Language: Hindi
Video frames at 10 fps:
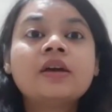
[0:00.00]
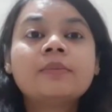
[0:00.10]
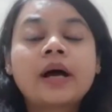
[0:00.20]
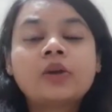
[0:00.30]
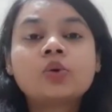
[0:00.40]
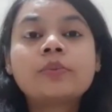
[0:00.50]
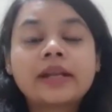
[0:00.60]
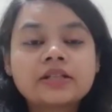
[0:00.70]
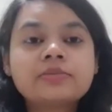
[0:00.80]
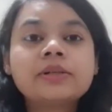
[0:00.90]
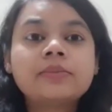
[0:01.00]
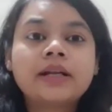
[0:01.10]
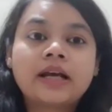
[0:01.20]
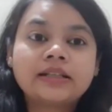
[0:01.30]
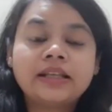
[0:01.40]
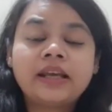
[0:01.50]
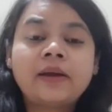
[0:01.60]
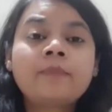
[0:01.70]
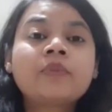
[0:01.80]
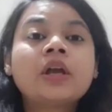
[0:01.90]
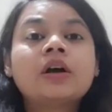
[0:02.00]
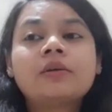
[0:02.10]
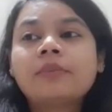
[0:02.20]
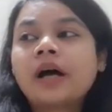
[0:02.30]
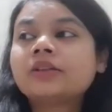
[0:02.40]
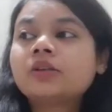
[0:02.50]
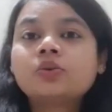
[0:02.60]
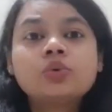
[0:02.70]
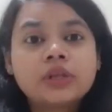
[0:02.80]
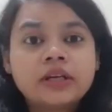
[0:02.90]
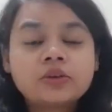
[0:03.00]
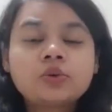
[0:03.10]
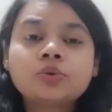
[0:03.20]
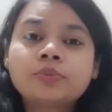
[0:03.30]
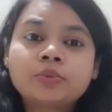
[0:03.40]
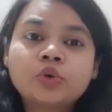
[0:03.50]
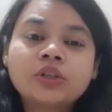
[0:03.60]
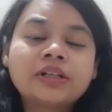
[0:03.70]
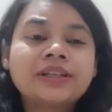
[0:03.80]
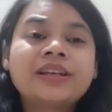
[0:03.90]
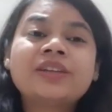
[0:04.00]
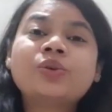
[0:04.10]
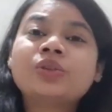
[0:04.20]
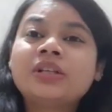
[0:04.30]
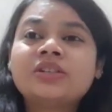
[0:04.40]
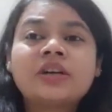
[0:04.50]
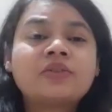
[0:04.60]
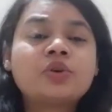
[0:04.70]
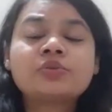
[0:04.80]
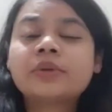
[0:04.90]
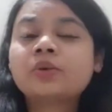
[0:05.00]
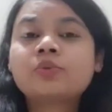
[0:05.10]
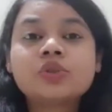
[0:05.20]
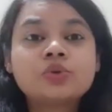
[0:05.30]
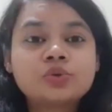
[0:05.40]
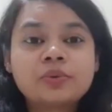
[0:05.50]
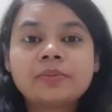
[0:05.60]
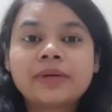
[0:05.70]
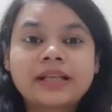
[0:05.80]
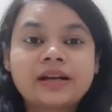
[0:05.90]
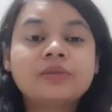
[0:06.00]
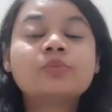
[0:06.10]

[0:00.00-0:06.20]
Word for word: बालों को मैनेजेबल बनाती है अब बात करूँ हेयर ग्रोथ प्रमोट करती है तो तीन चार वॉश में तो मुझे कुछ भी पता